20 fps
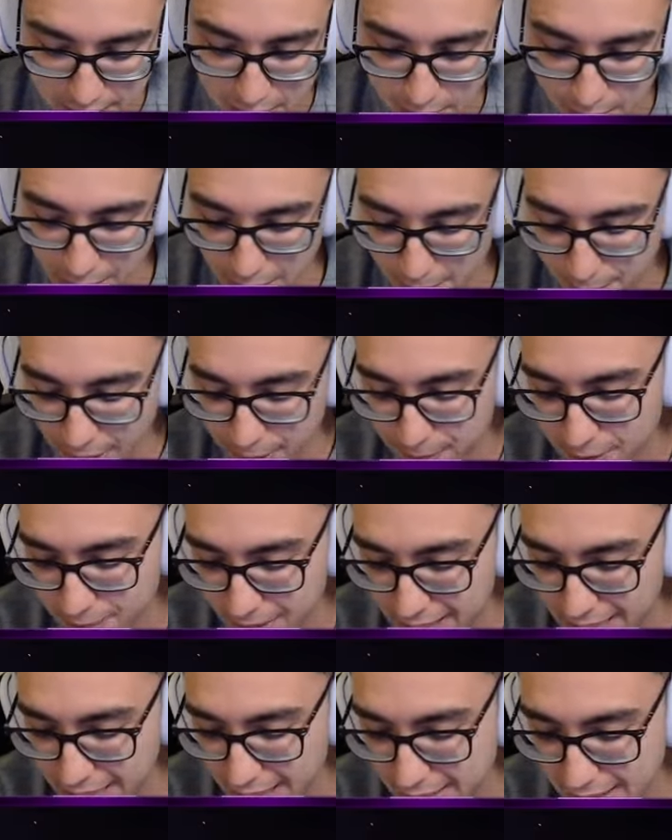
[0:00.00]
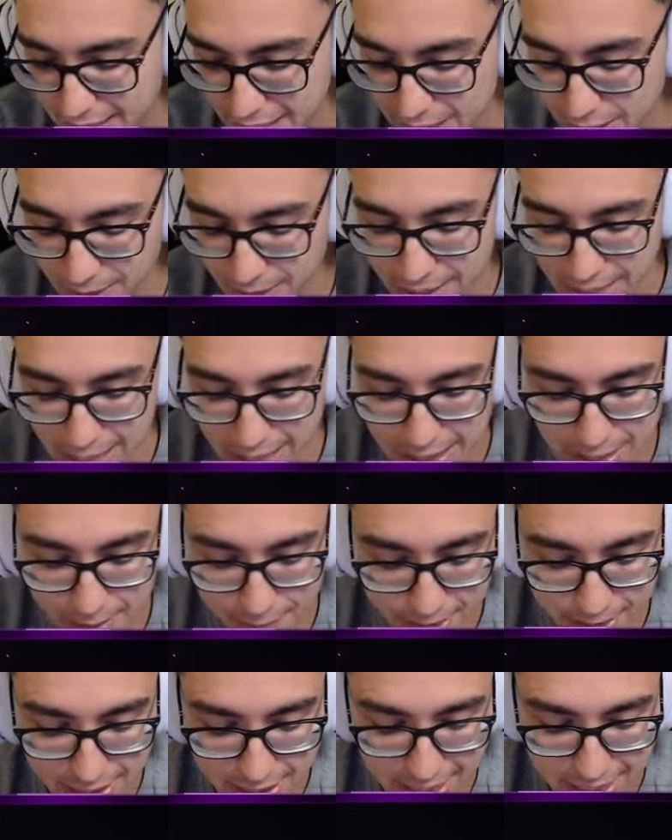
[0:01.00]
Vale, Piper baneada, Nani baneada. La
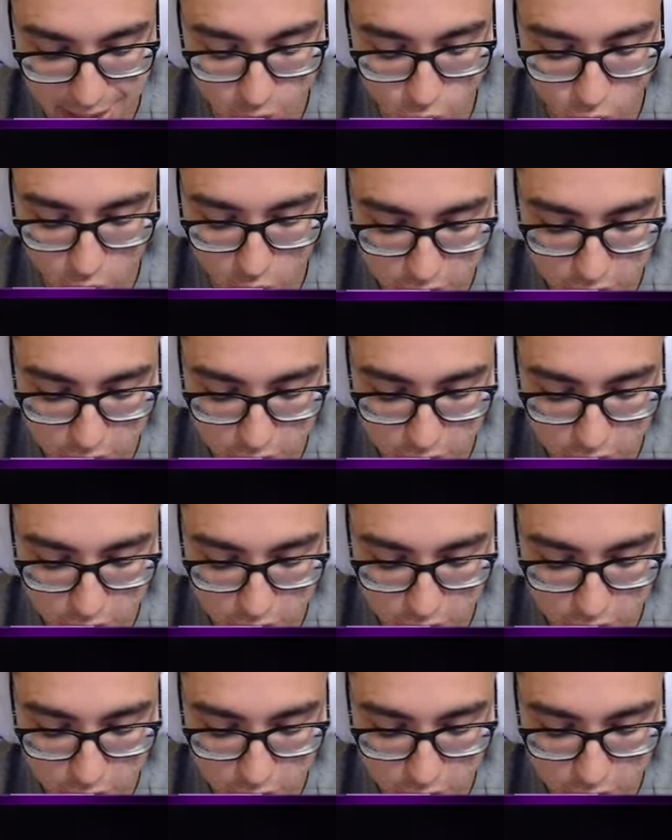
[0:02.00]
verdad que Colt